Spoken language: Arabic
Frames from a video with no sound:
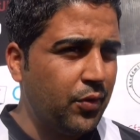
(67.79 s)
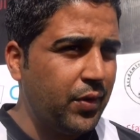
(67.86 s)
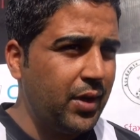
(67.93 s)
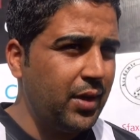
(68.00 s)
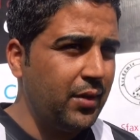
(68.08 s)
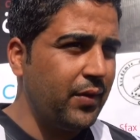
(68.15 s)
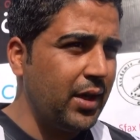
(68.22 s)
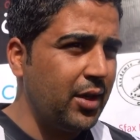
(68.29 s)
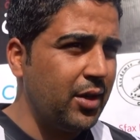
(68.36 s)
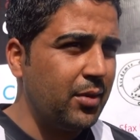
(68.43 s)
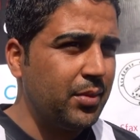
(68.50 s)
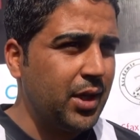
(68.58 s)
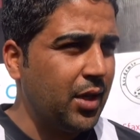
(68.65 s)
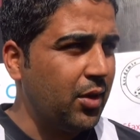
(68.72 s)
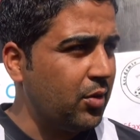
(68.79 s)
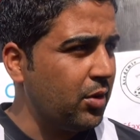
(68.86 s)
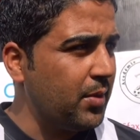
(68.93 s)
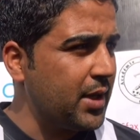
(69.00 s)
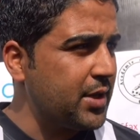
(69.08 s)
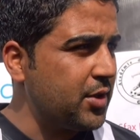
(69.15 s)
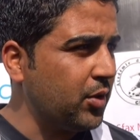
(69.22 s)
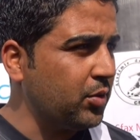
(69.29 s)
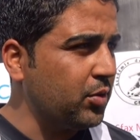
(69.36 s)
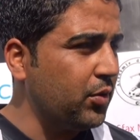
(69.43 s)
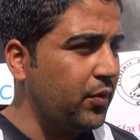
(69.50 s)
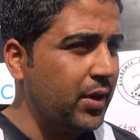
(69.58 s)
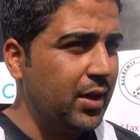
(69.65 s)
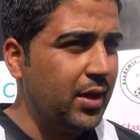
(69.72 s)
في الفالور نتاعو كل ماتش
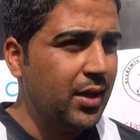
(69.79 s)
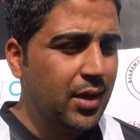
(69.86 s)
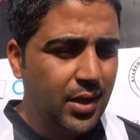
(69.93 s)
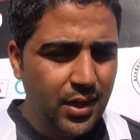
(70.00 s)
يحطوه في